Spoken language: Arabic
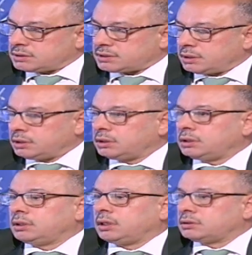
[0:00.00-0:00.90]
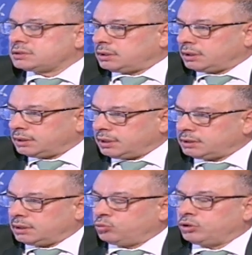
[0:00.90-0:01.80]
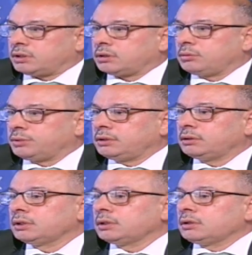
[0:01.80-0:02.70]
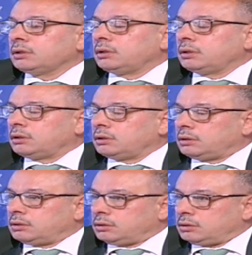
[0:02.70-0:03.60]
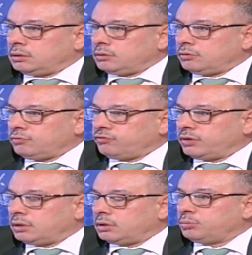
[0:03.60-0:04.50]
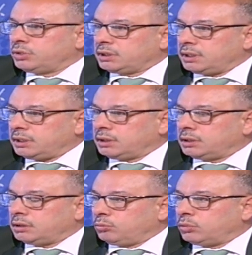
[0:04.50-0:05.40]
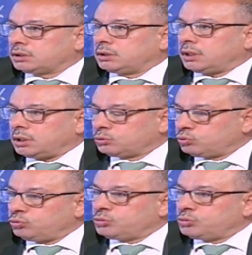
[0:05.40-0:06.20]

الظهريه عضلات العمود الرقبي آه، فبتلاقي المرضى على طول